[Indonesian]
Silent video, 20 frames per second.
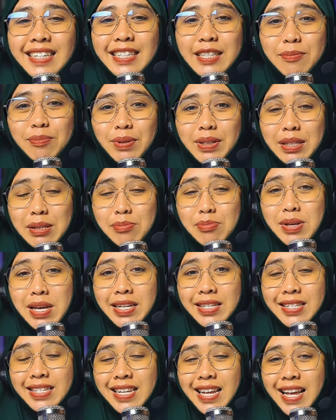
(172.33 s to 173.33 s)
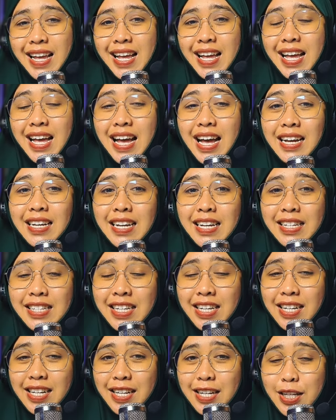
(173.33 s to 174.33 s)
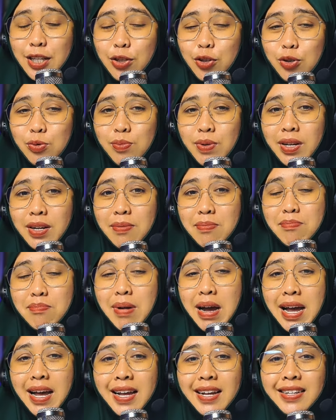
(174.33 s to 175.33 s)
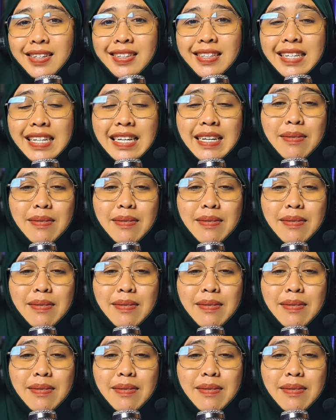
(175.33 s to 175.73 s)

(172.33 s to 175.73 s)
seperti biasa, agar channel ini terus berkembang,